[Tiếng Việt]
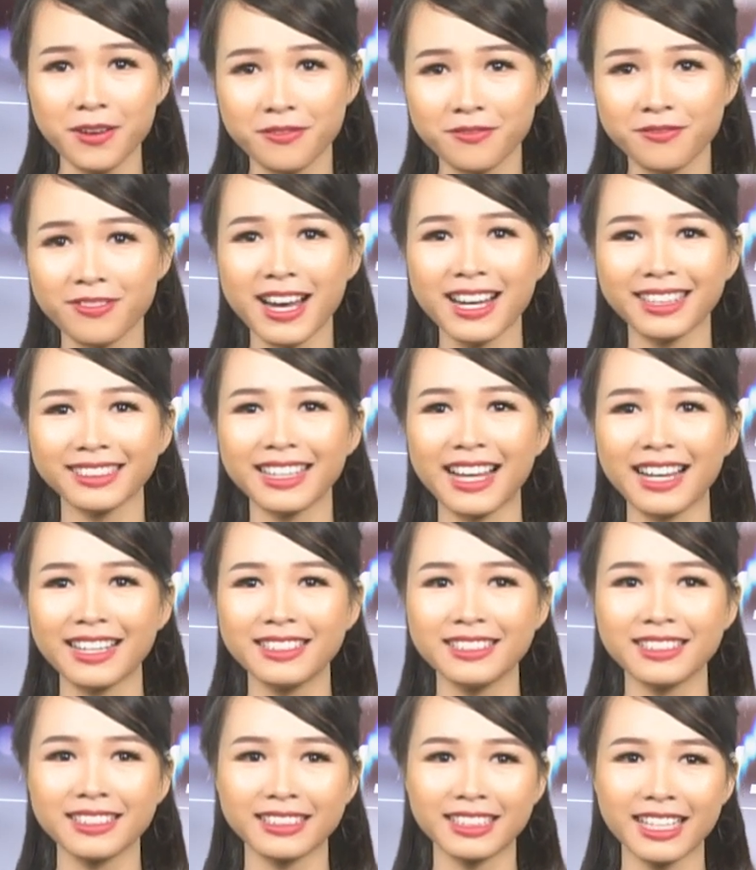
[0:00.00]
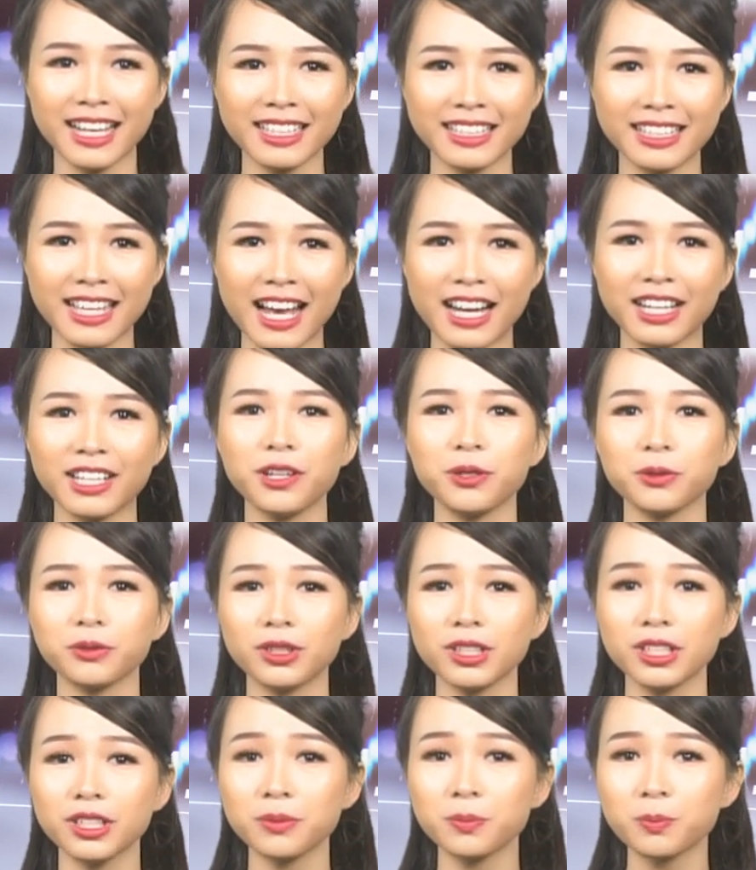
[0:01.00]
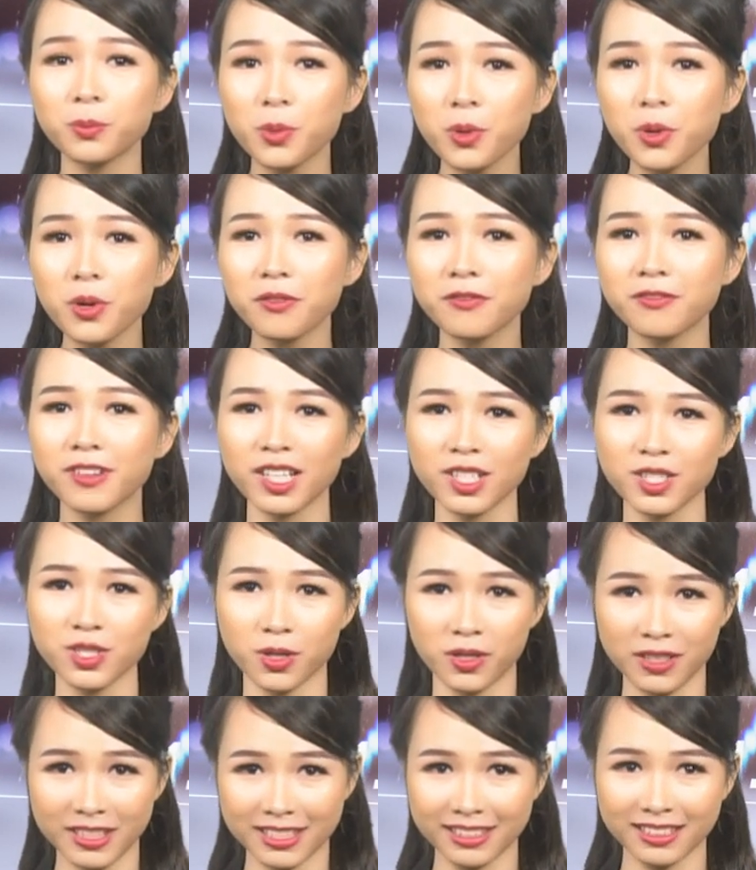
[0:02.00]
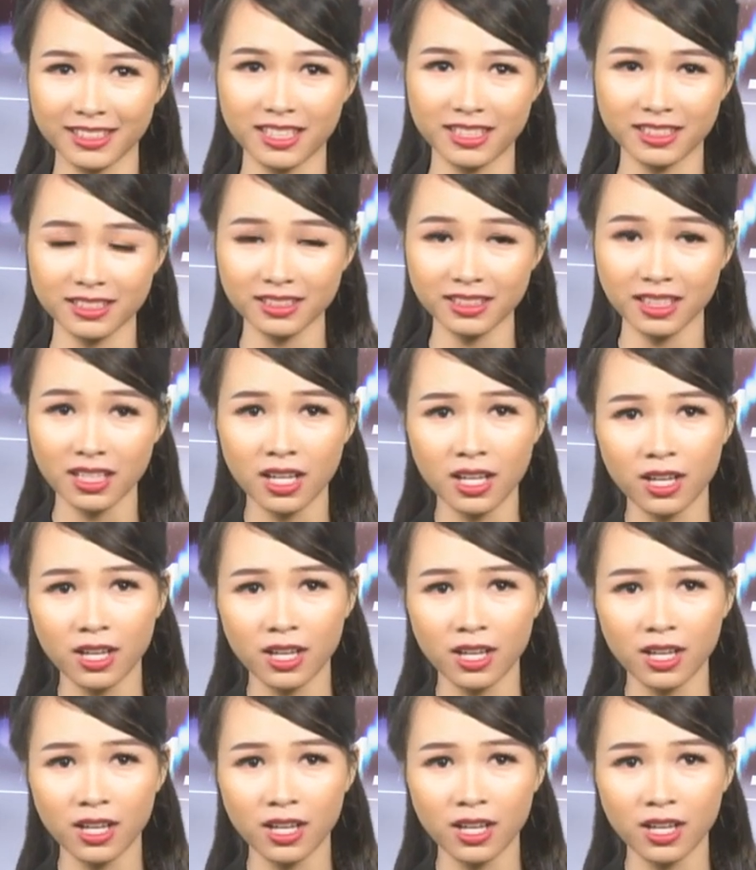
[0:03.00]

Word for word: vàng đã được các nhà đầu tư mua với số lượng lớn.